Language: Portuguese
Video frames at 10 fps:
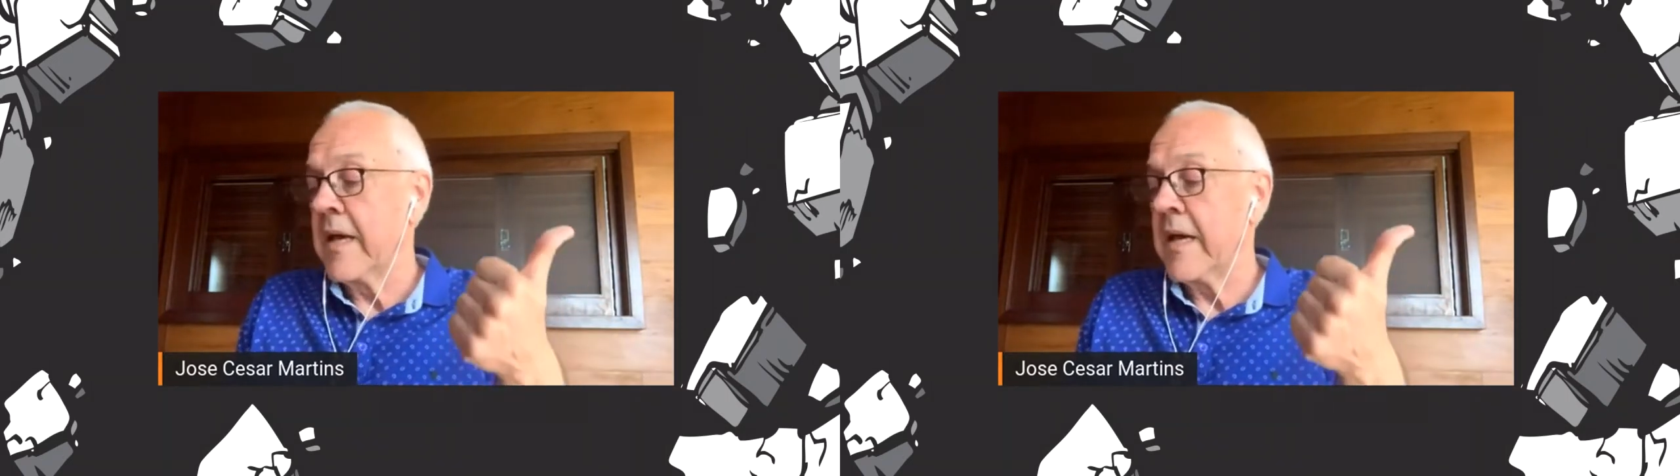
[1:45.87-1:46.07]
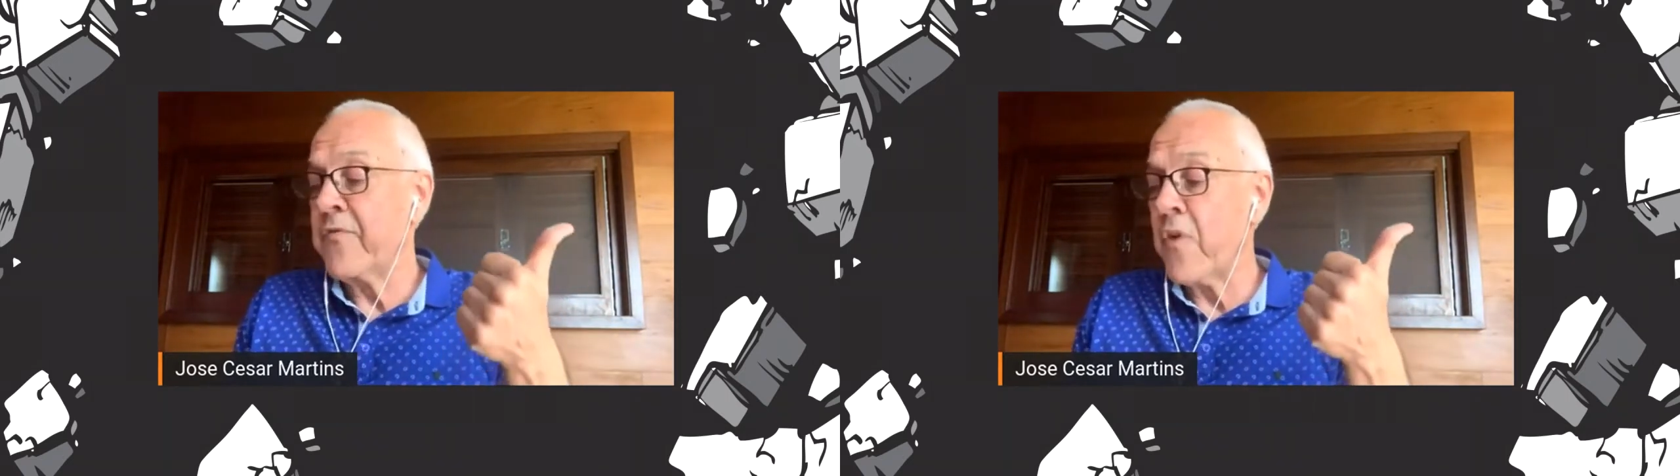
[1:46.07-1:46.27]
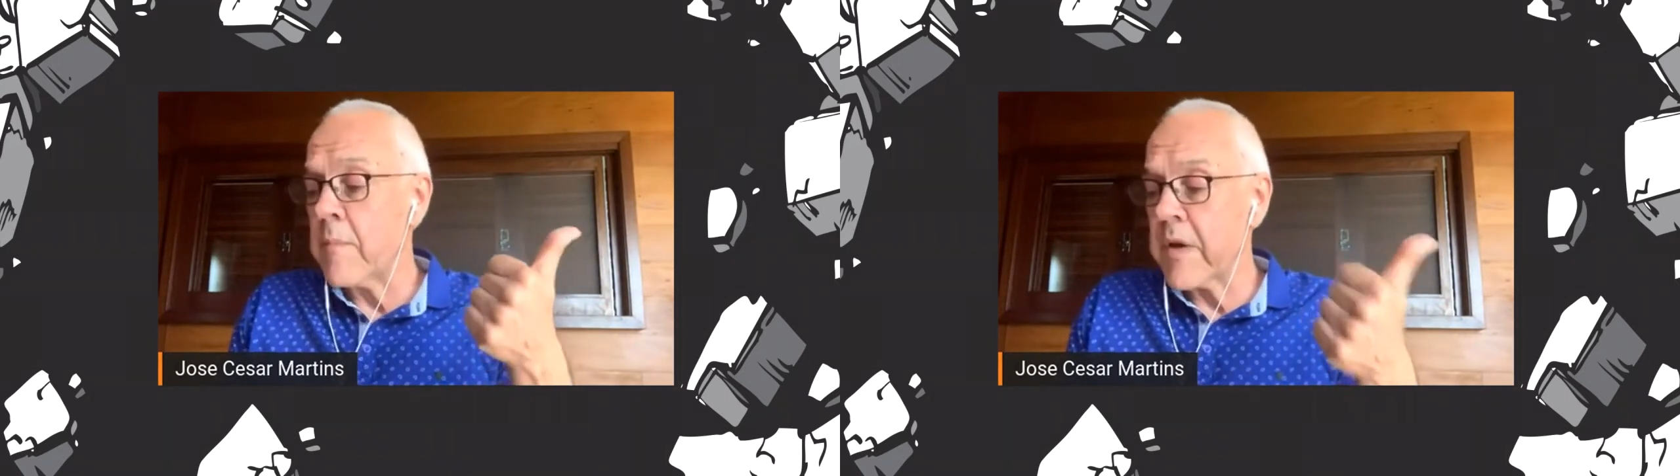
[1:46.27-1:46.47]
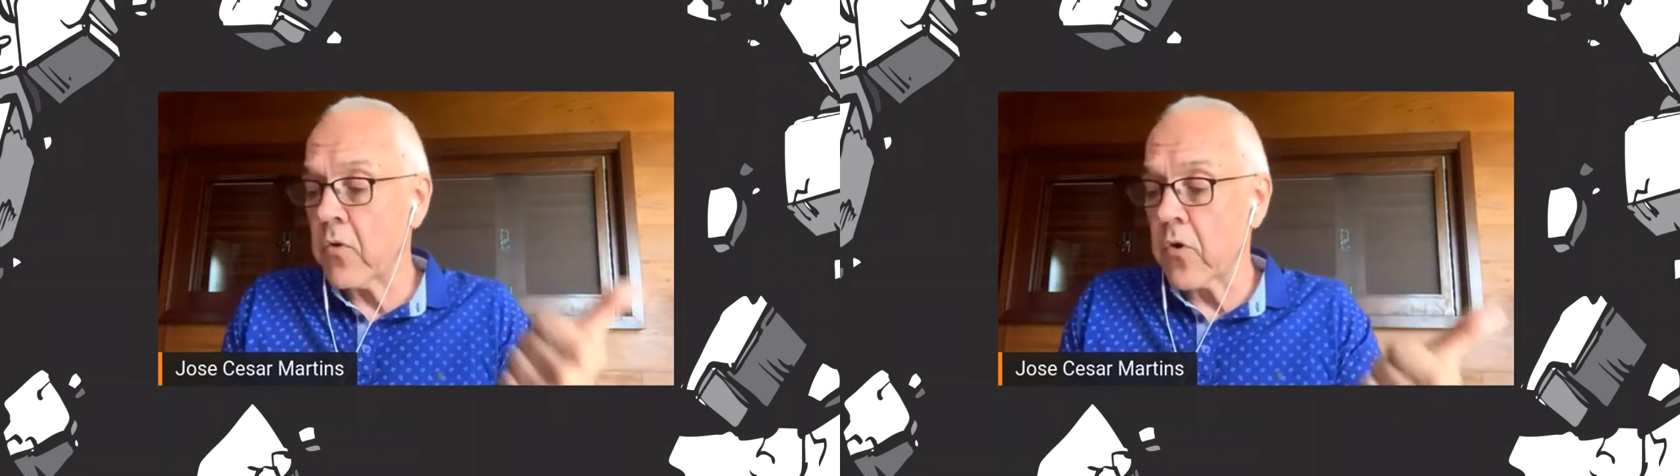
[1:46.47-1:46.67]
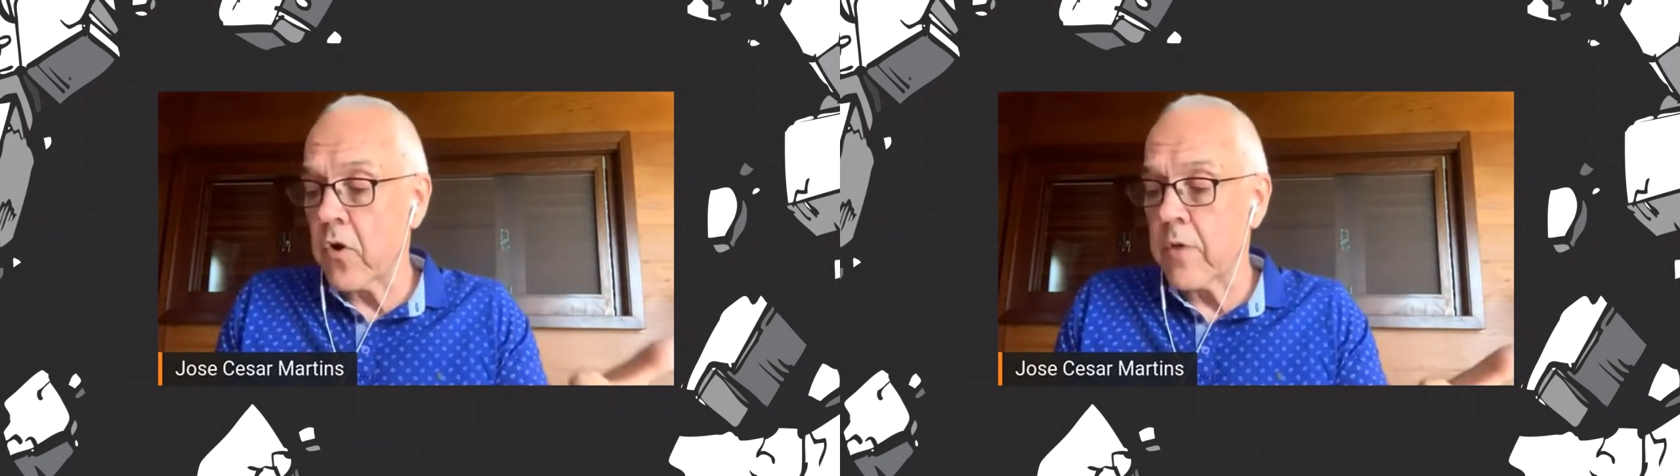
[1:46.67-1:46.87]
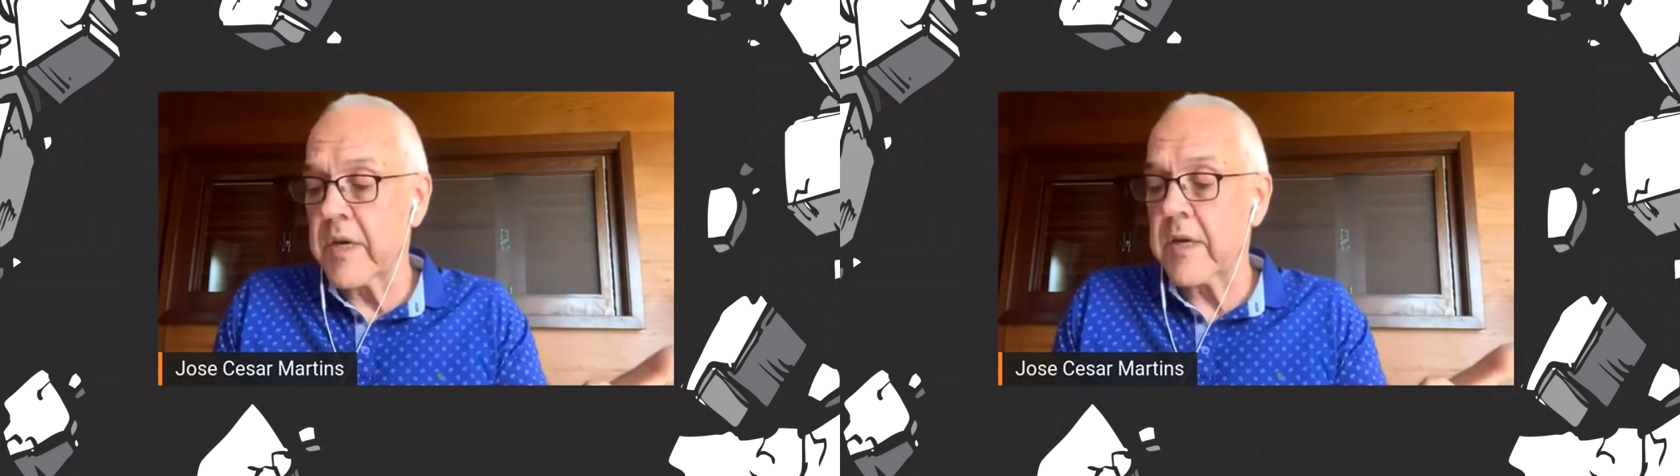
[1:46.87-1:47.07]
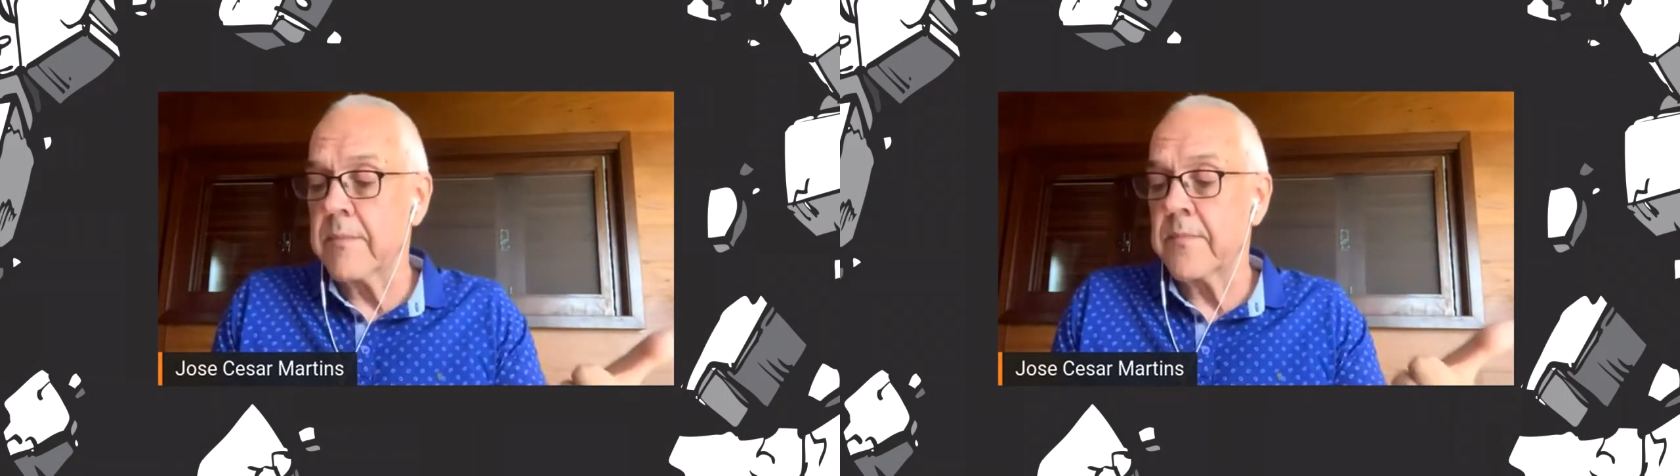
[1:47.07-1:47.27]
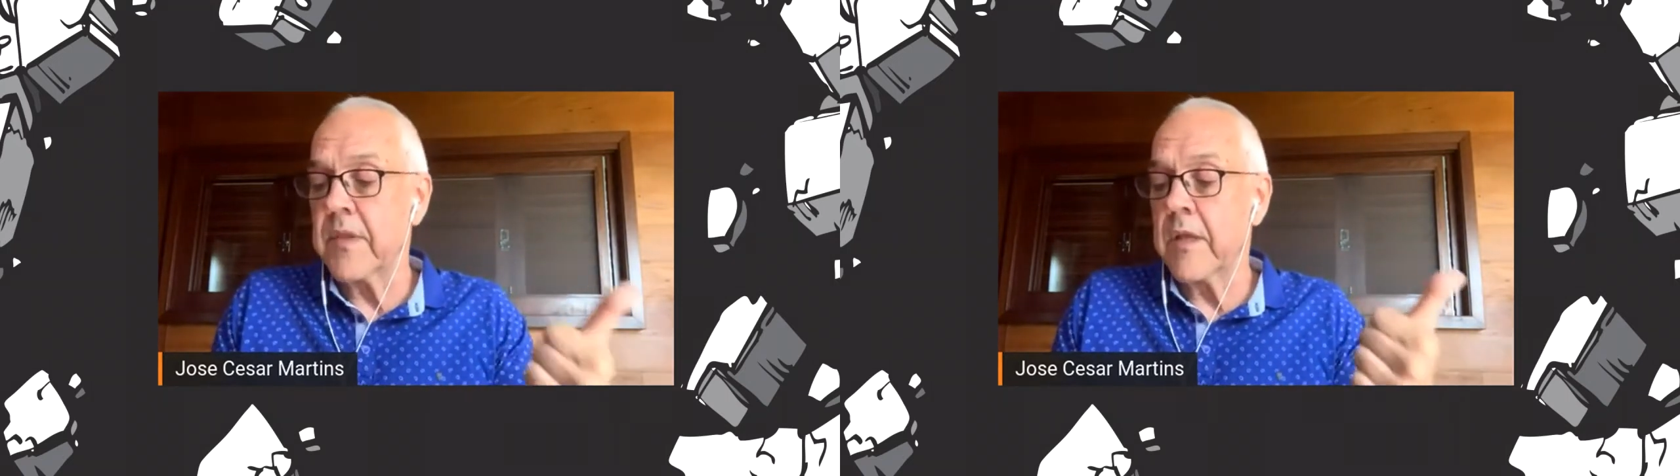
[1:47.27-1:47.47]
reforma econômica,